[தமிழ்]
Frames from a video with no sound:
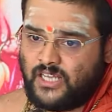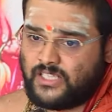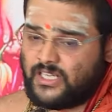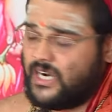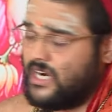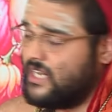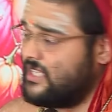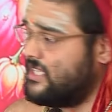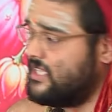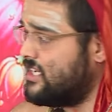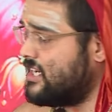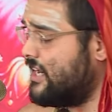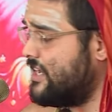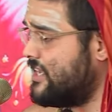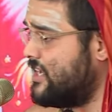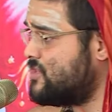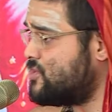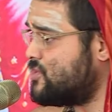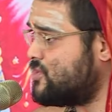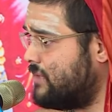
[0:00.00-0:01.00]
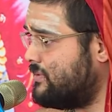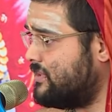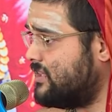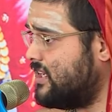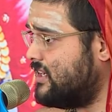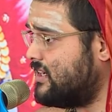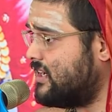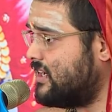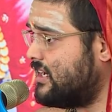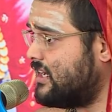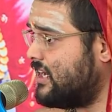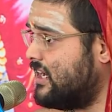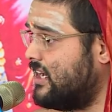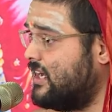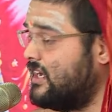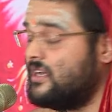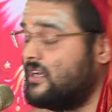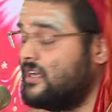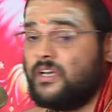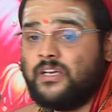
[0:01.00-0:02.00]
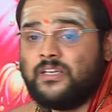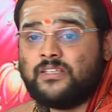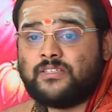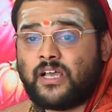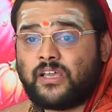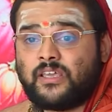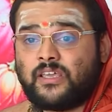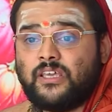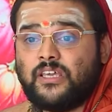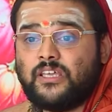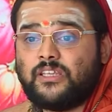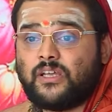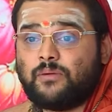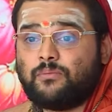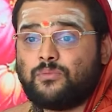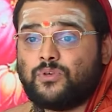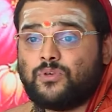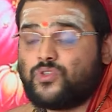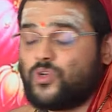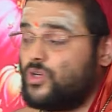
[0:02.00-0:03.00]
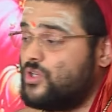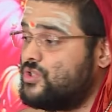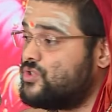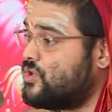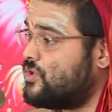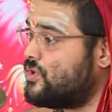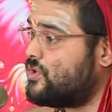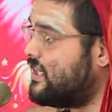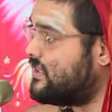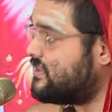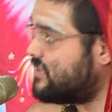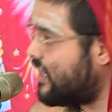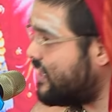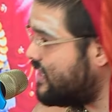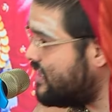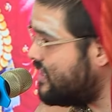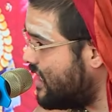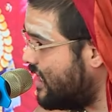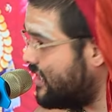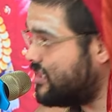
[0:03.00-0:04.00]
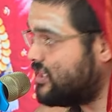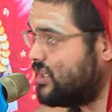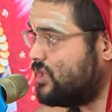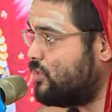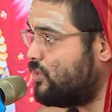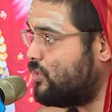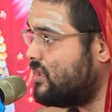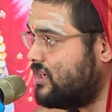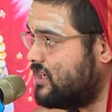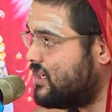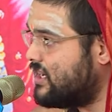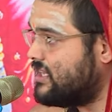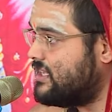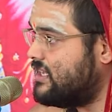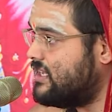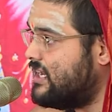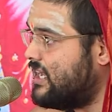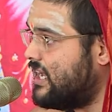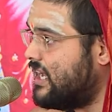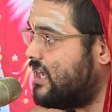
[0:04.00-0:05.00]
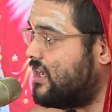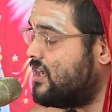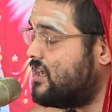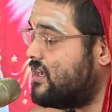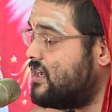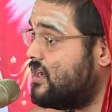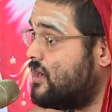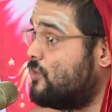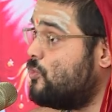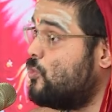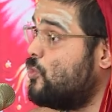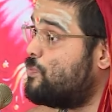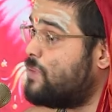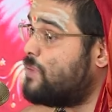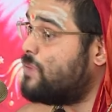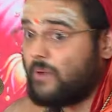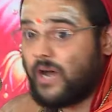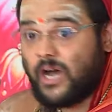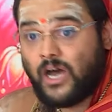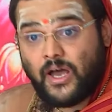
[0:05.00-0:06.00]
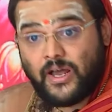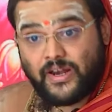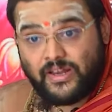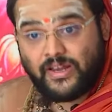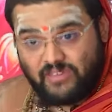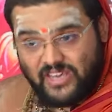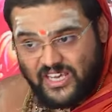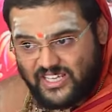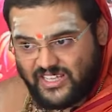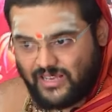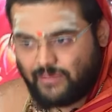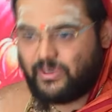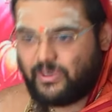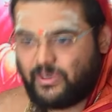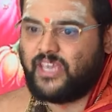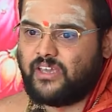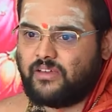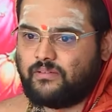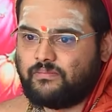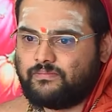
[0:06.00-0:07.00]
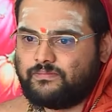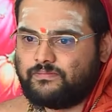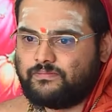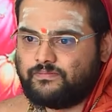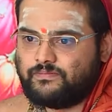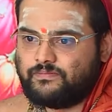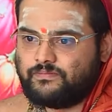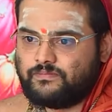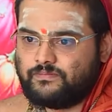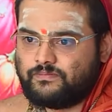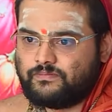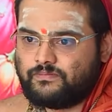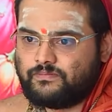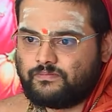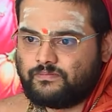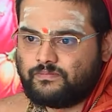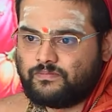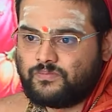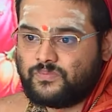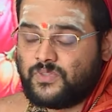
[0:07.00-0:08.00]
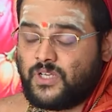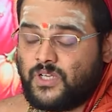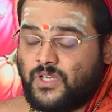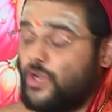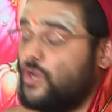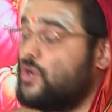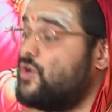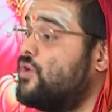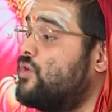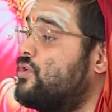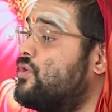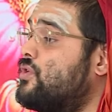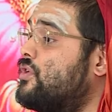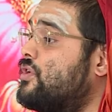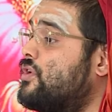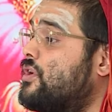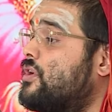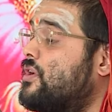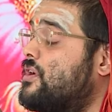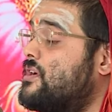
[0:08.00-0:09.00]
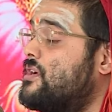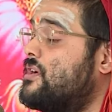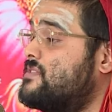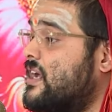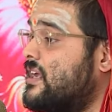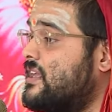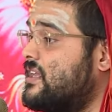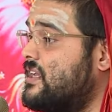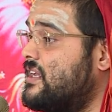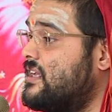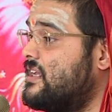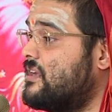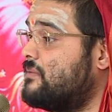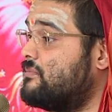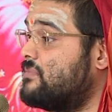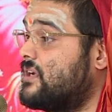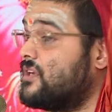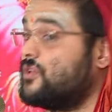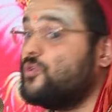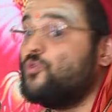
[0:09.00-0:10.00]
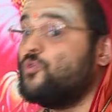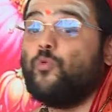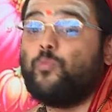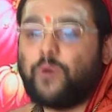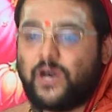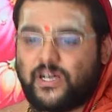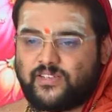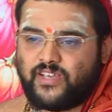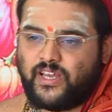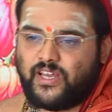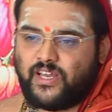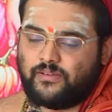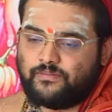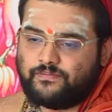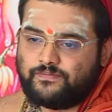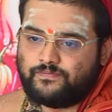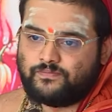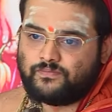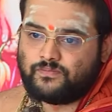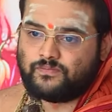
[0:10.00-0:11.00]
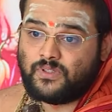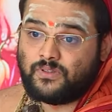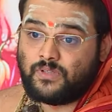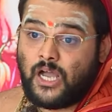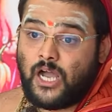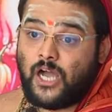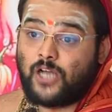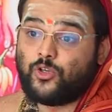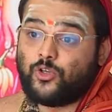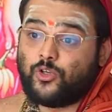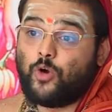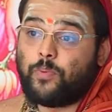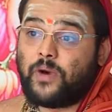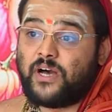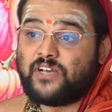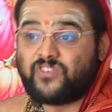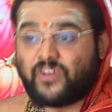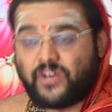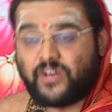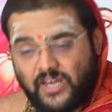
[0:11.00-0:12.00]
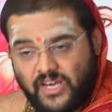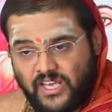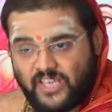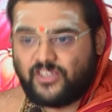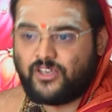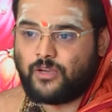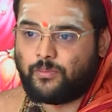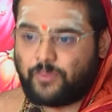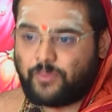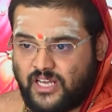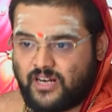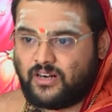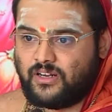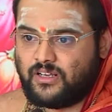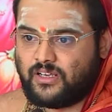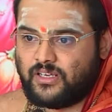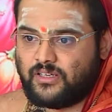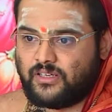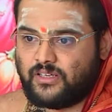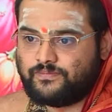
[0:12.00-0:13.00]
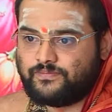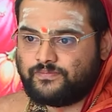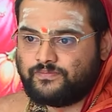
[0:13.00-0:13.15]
அதனால இதுக்கு அடியன் சொல்ல வந்தேன்னு கேட்டா சங்கீதம்னு சொல்லி சொன்னா தனியா ஏதோ ஒண்ணு இருக்கிறது இல்லை உபமான வேதமே இன்னொன்னு சங்கீதம்ங்கிறது உபாசனை நாதோபாசனைன்னே அதுக்கு பேர் இருக்கு